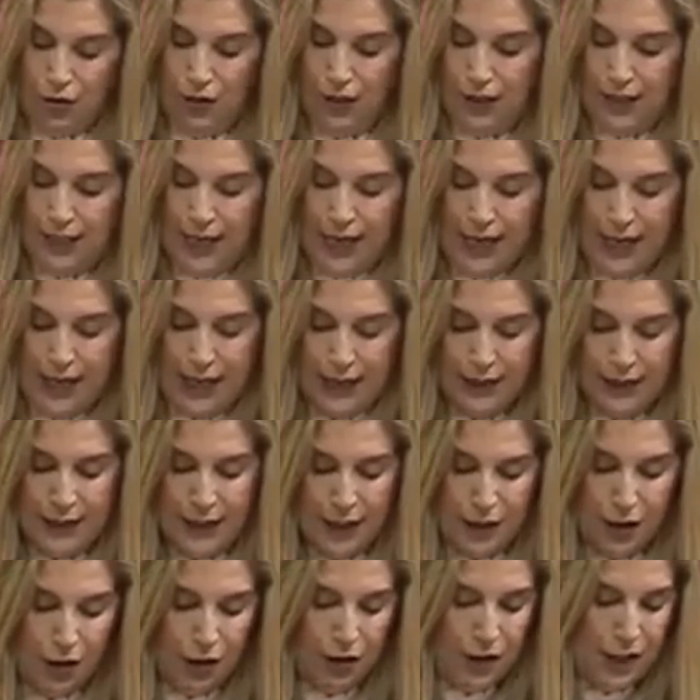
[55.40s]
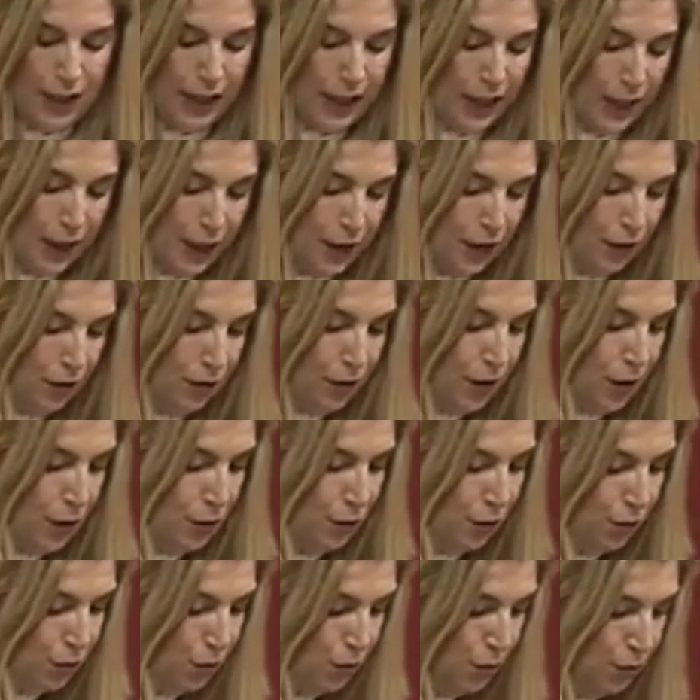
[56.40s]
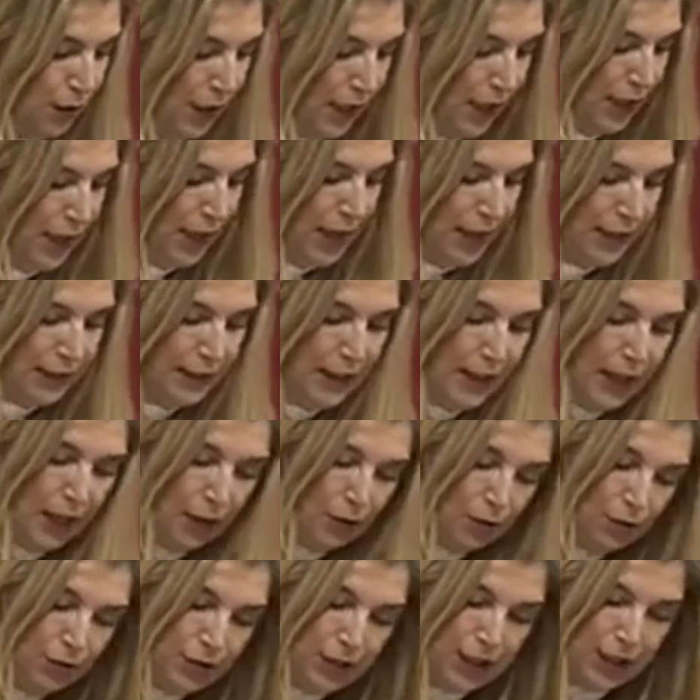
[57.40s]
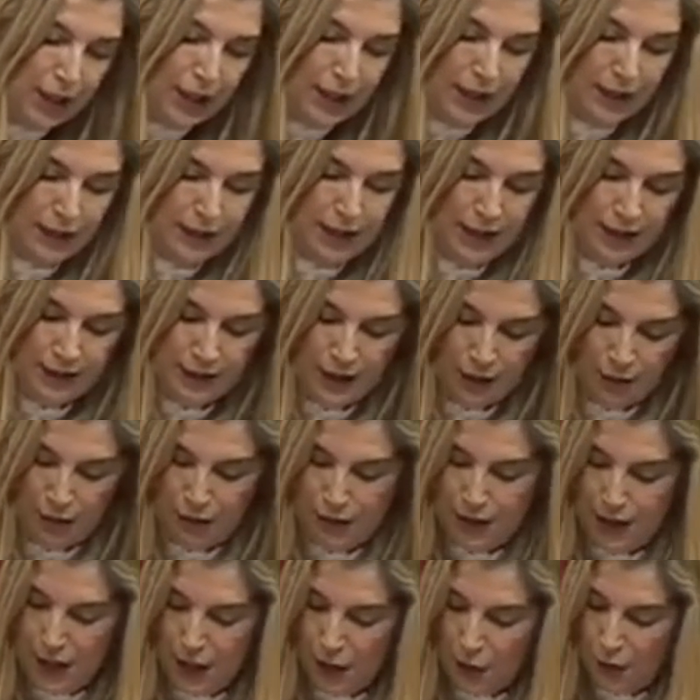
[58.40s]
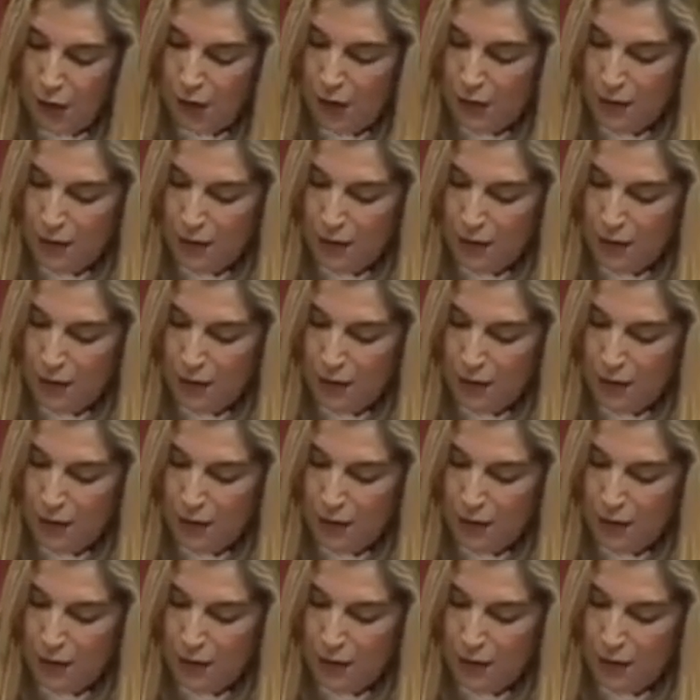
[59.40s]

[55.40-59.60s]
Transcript: donde ya la anterior delegación de Cultura de la Junta de Andalucía en